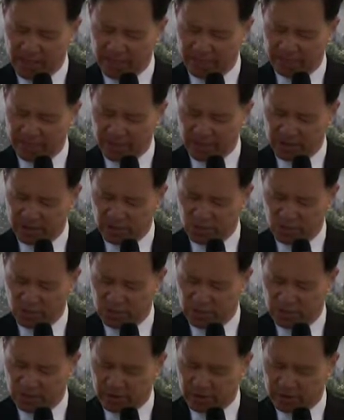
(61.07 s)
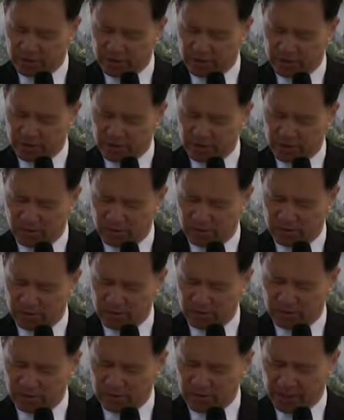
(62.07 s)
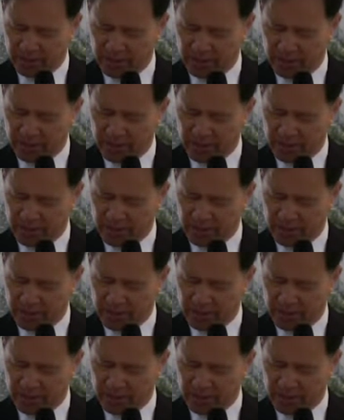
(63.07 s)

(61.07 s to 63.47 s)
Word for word: 아비가 소리를 질러 가로되